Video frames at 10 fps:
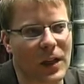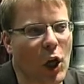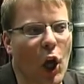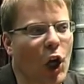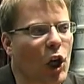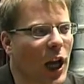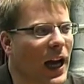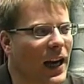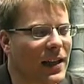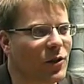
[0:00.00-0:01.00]
Ja, ja,
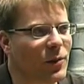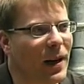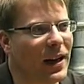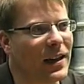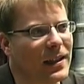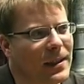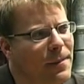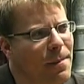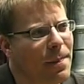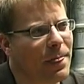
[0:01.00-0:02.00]
klar. Also ich meine,
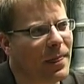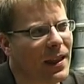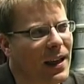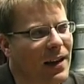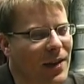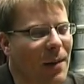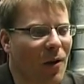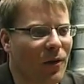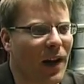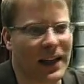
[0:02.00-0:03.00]
wir haben
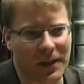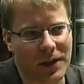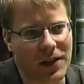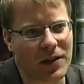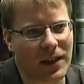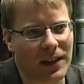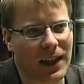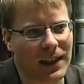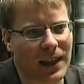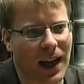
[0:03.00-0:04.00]
auf High Definition
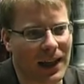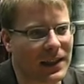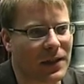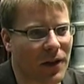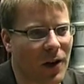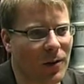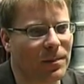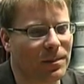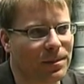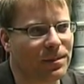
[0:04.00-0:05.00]
gedreht, HDTV,
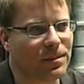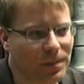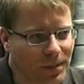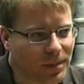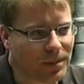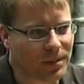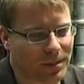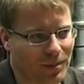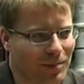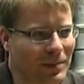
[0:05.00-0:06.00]

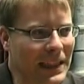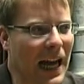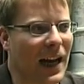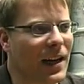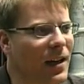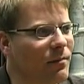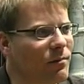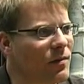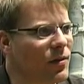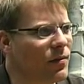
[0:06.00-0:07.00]
mit einer
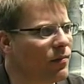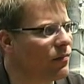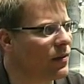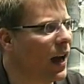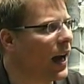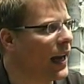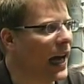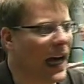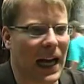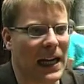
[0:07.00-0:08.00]
drei
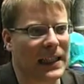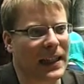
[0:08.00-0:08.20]
Jahre alten